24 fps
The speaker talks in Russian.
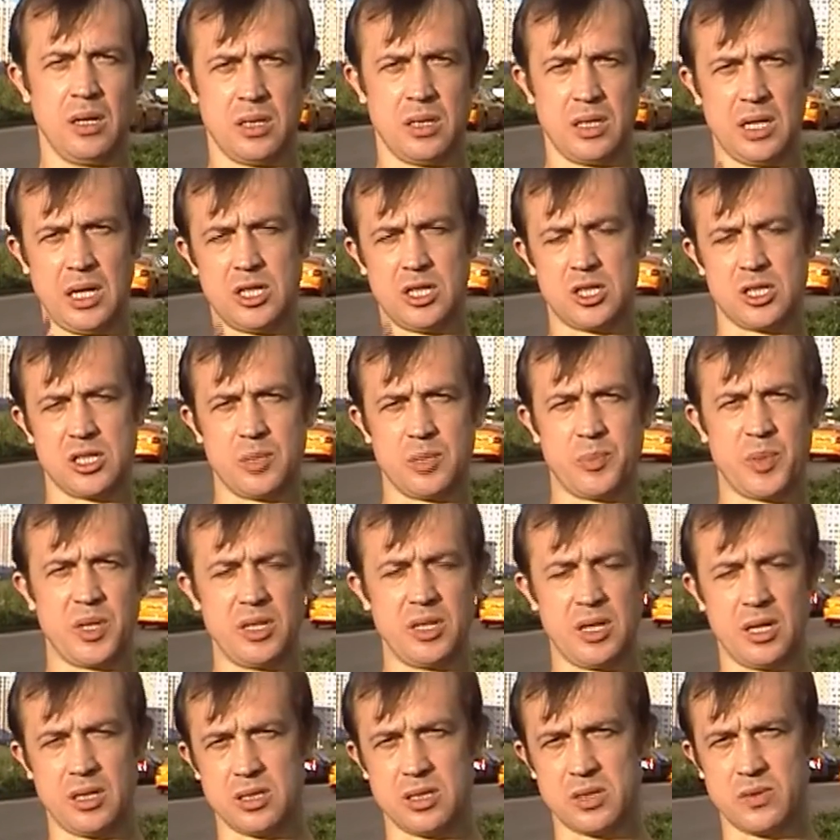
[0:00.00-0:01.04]
Дальше
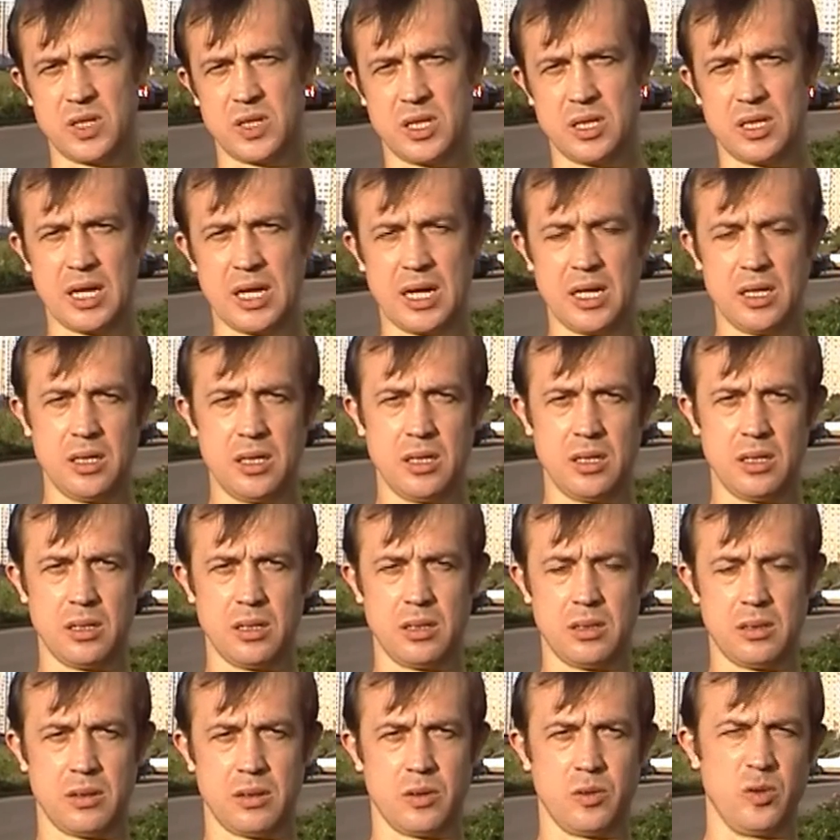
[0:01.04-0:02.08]
заполняете свои
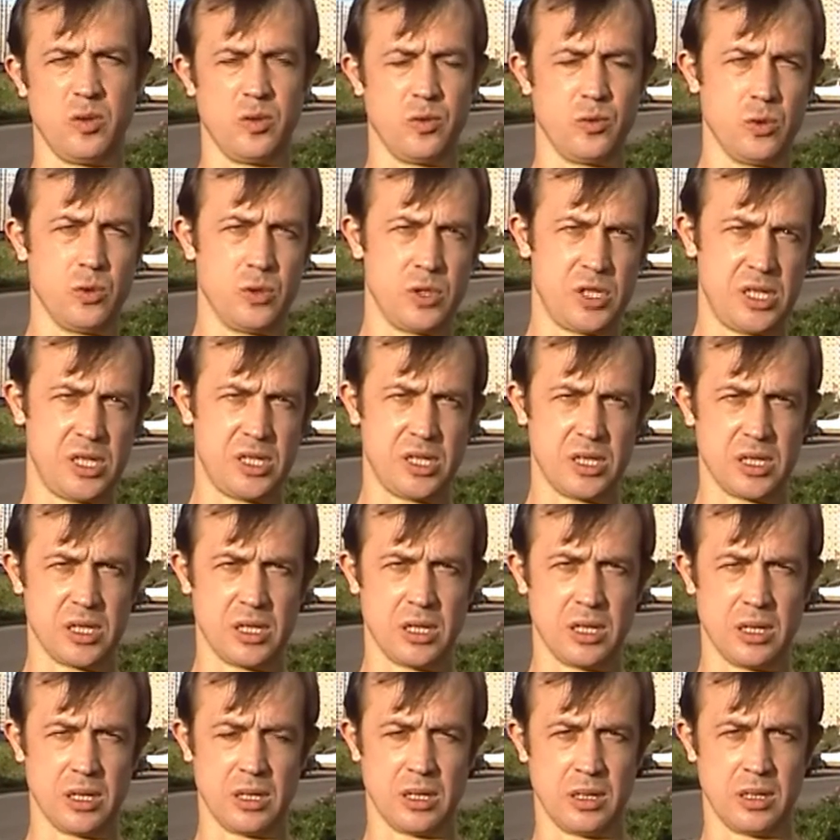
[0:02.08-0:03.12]
данные, вносите
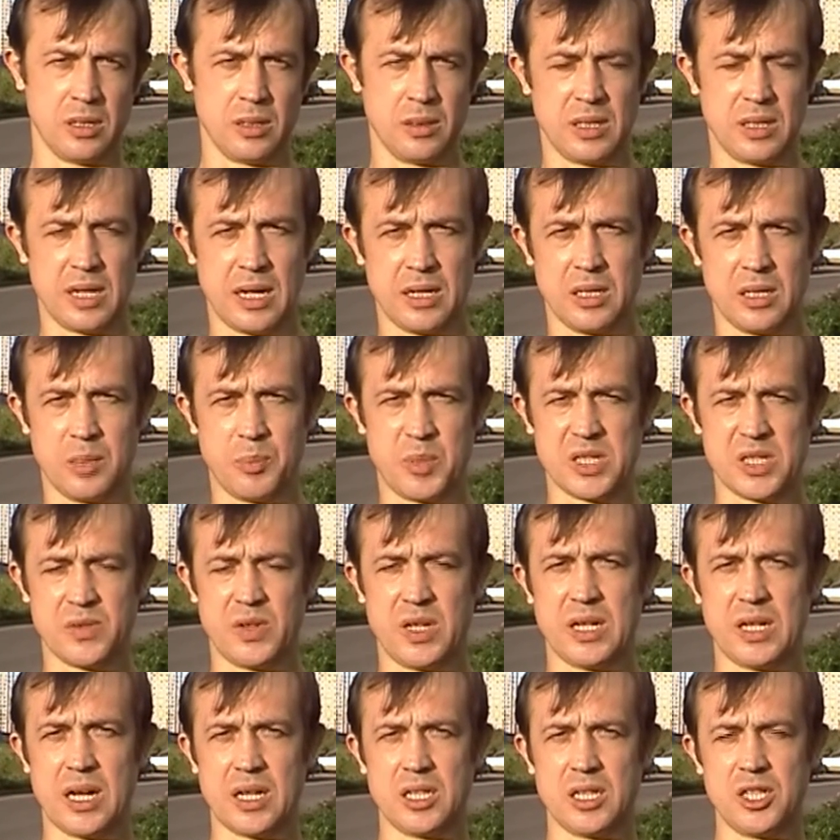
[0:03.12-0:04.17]
э, данные по своей
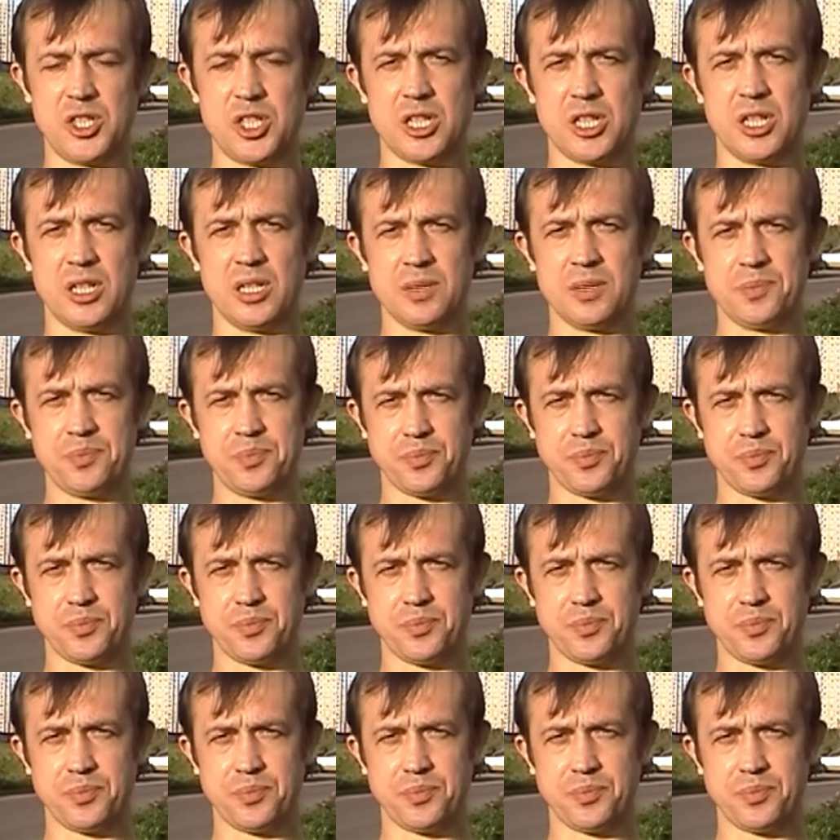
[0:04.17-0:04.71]
карточке,